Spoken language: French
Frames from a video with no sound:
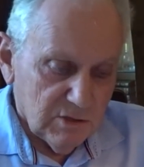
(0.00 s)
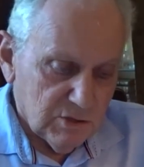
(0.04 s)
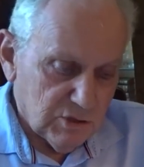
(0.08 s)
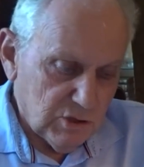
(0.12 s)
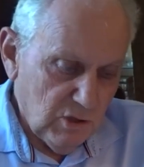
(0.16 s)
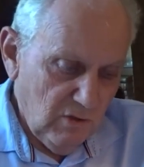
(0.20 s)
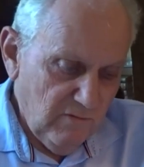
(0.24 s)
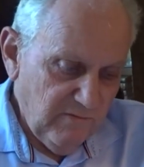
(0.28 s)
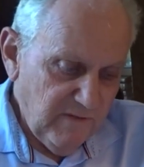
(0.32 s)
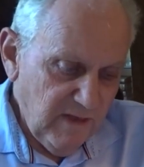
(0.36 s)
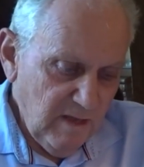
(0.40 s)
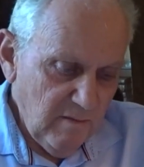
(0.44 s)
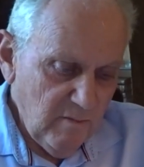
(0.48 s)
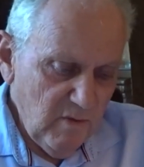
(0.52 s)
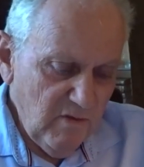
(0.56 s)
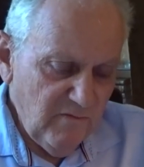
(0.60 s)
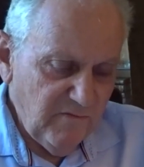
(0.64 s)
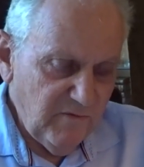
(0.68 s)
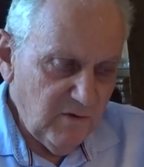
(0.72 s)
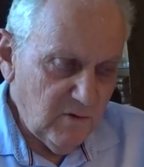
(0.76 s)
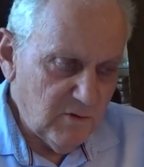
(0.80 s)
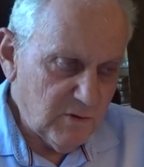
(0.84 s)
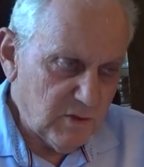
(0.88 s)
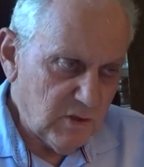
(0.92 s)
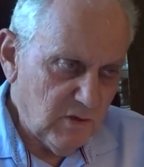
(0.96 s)
J'en viens à
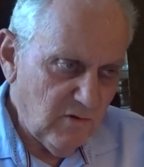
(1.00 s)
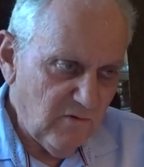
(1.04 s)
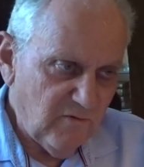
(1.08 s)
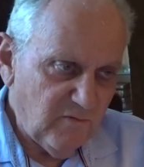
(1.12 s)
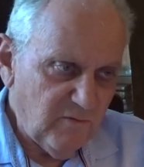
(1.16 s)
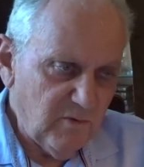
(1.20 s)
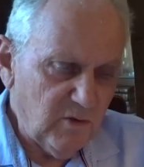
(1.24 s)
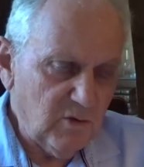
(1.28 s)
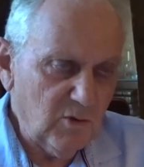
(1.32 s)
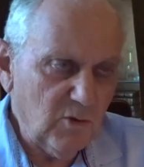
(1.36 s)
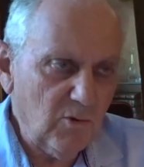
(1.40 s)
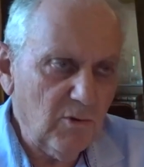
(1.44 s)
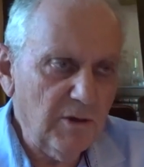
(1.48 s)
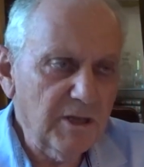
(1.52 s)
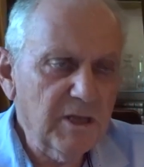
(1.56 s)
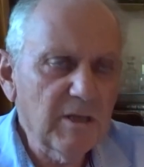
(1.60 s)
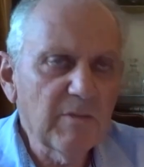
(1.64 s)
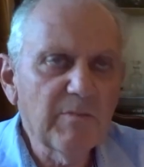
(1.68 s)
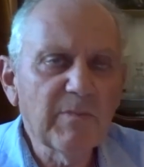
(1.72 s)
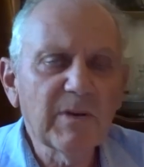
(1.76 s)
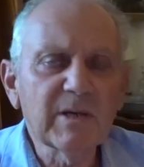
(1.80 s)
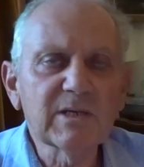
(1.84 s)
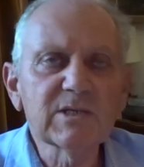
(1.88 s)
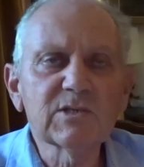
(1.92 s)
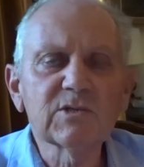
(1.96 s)
mes philosophes, mais ne
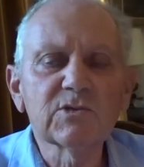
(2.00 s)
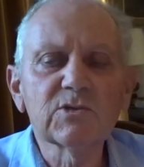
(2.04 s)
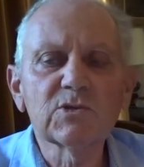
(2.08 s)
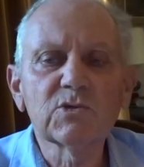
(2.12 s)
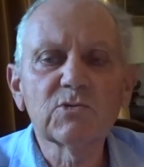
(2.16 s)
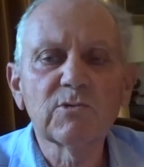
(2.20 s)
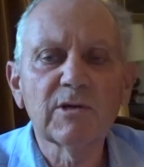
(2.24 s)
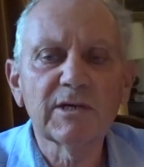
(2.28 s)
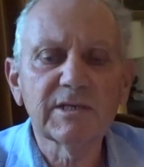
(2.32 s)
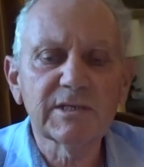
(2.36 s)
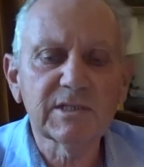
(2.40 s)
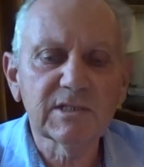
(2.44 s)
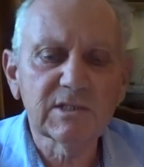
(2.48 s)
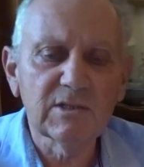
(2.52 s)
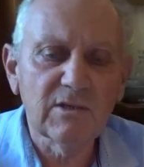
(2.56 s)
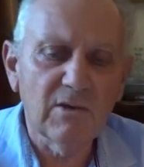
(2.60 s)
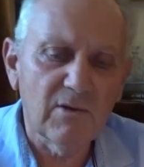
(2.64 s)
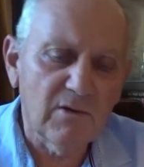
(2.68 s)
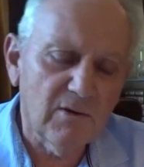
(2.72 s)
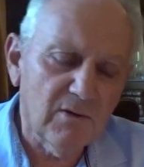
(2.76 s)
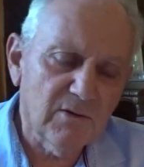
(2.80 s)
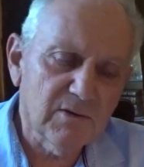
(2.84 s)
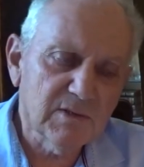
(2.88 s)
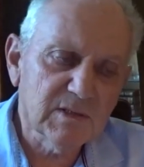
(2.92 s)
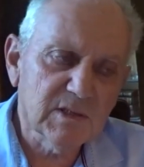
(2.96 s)
croyez pas que ce soit
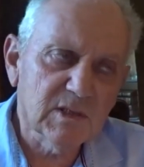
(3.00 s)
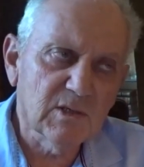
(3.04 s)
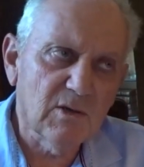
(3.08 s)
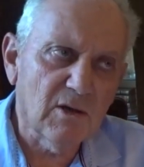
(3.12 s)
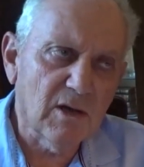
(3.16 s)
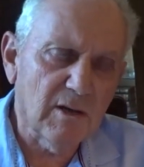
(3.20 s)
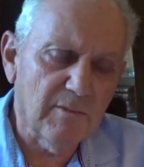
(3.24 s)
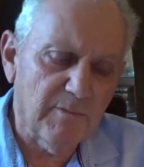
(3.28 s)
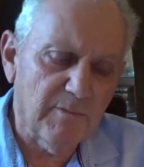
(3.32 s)
sans, sans